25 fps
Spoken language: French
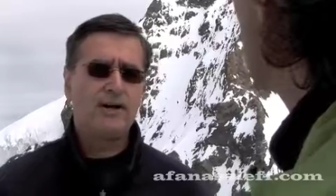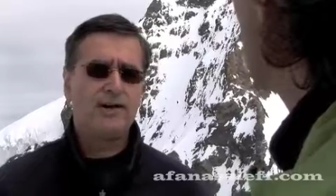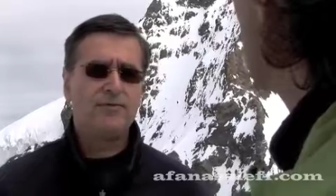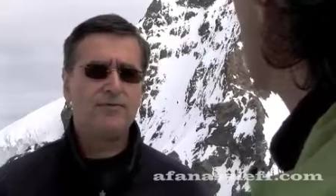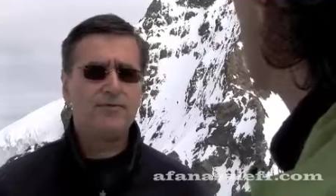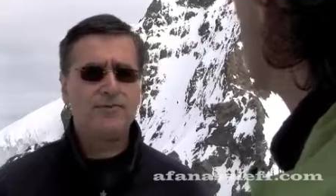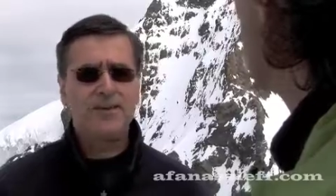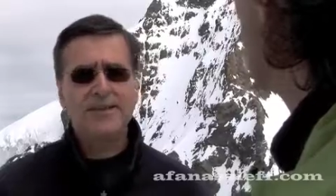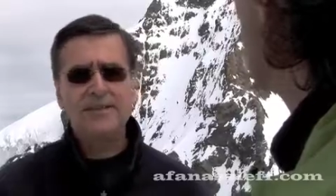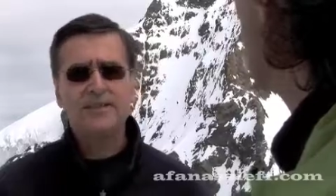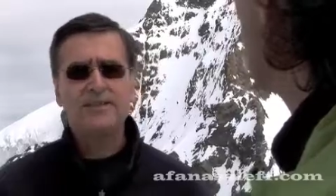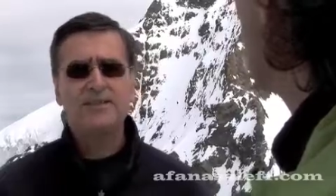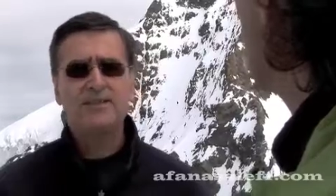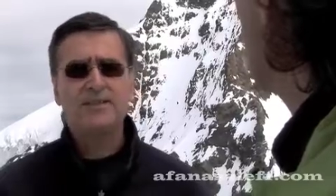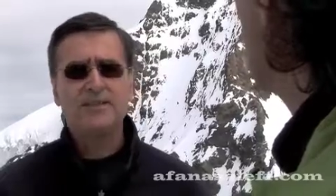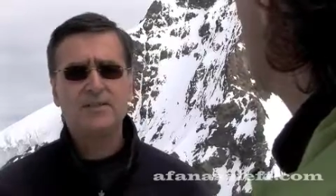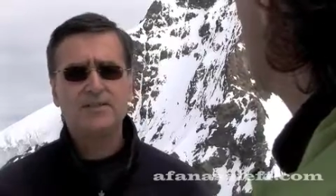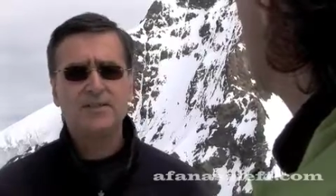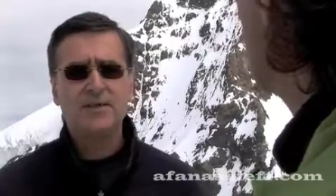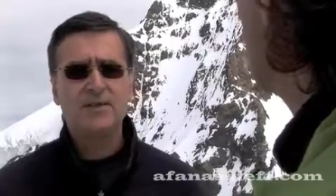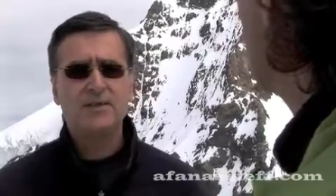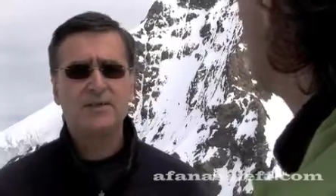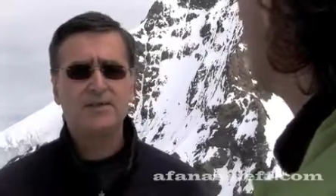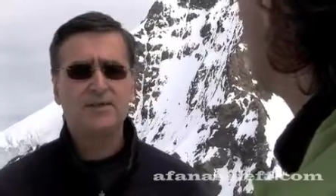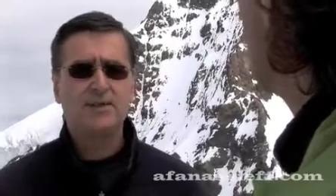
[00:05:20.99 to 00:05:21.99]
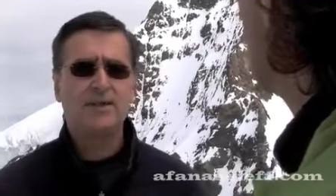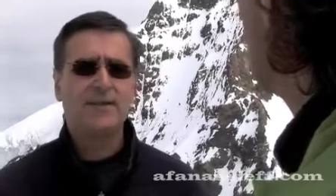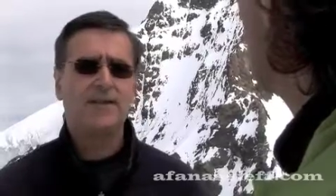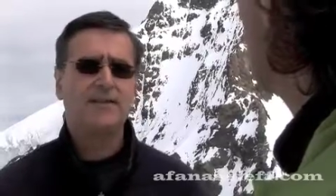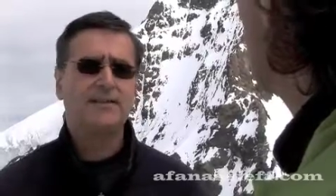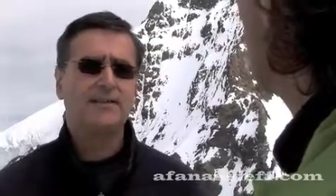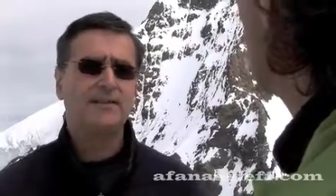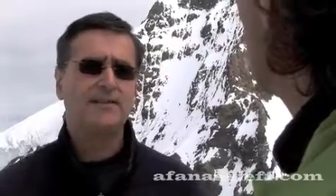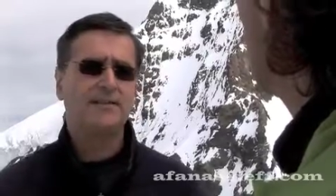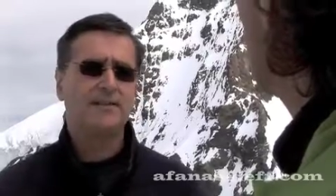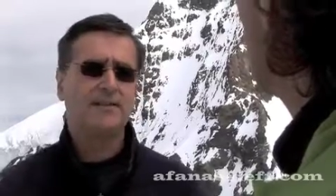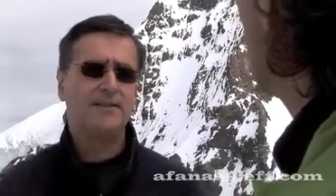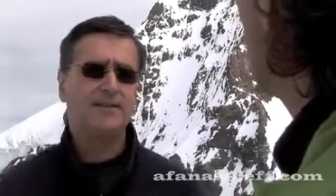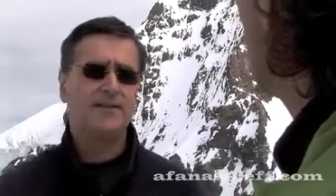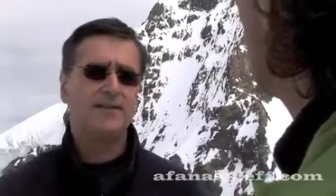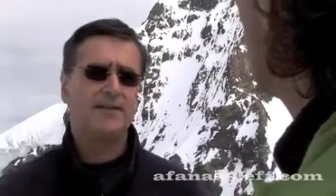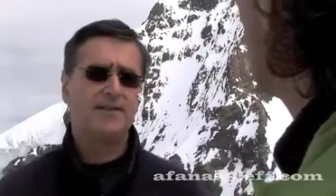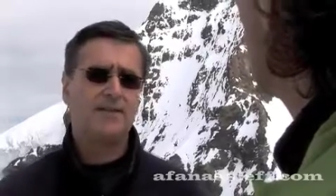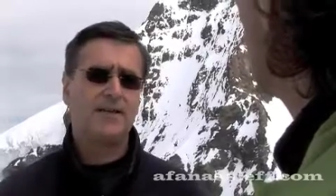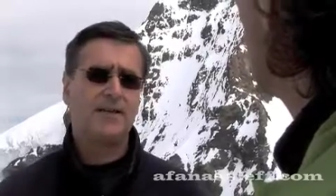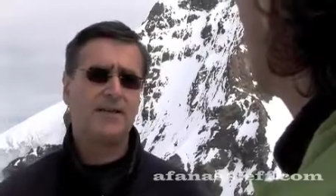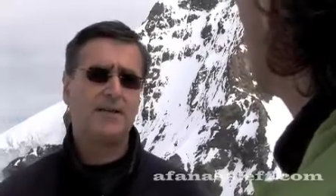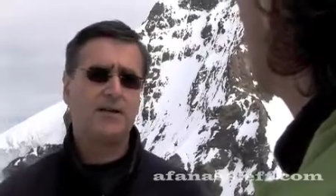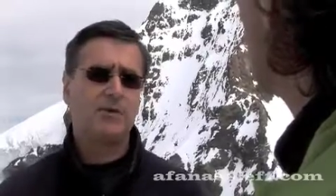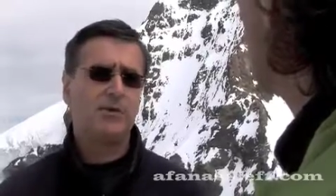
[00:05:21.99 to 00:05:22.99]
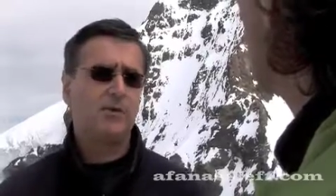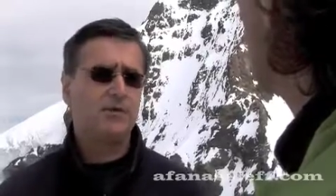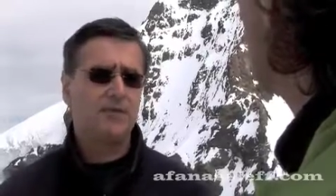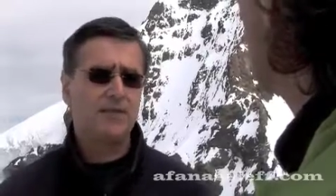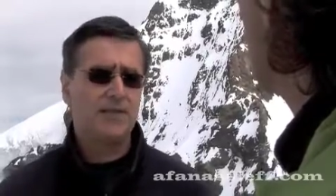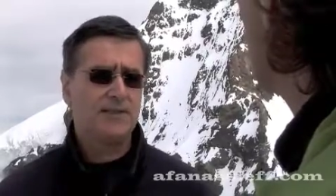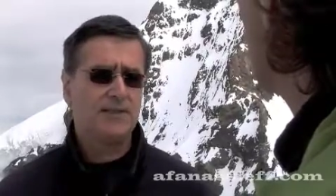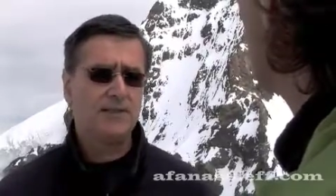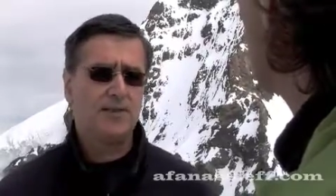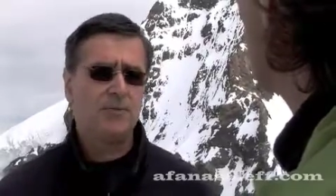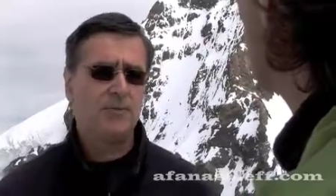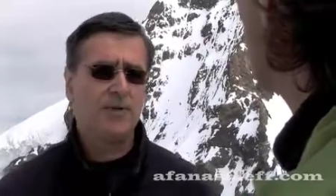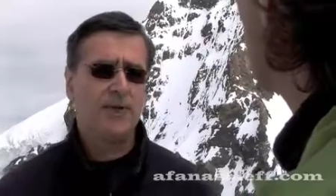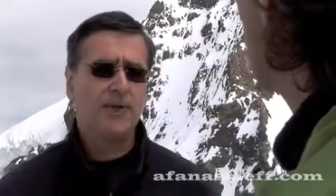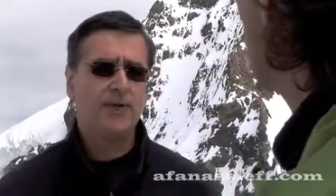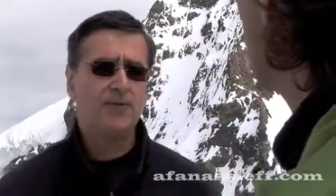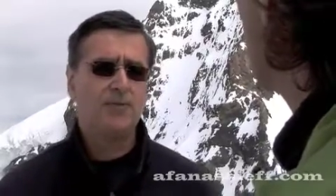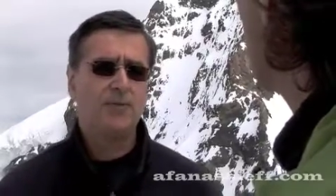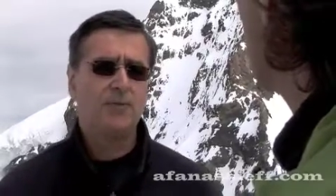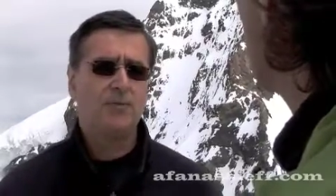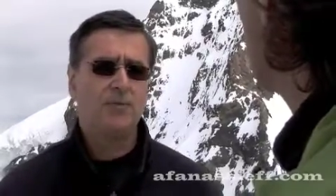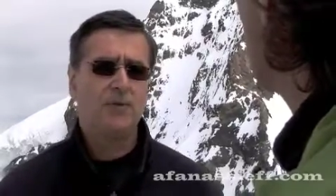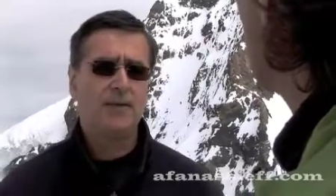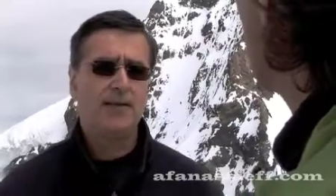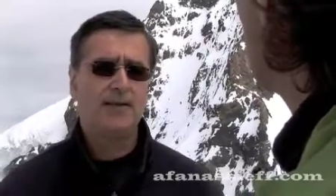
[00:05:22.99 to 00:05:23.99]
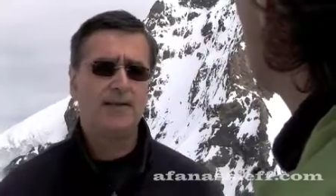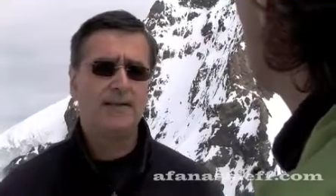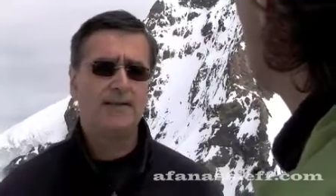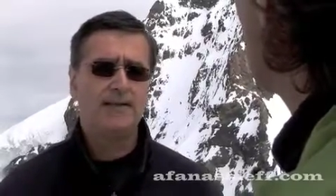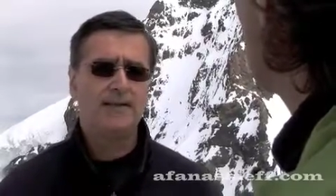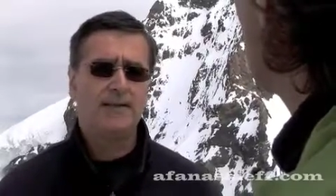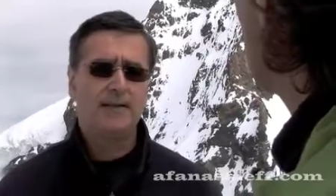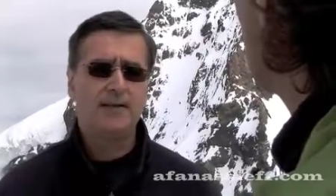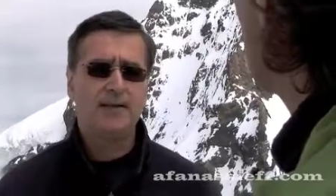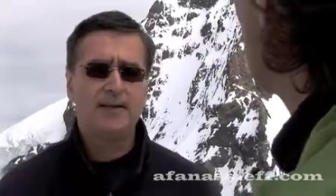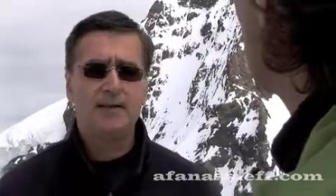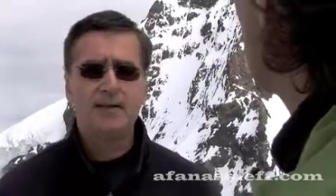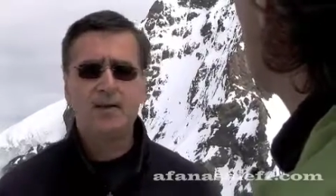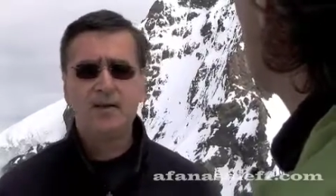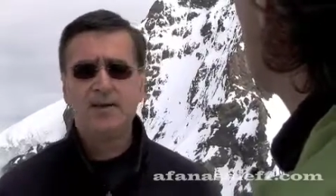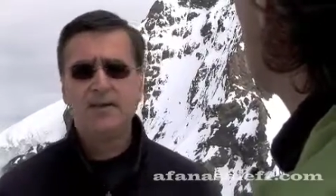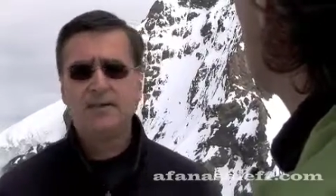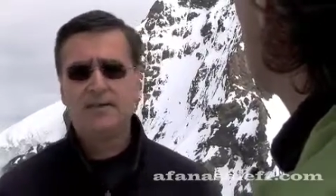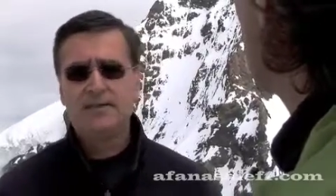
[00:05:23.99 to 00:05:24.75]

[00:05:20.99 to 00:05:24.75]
un fléchissement de la tendance à la hausse des températures planétaires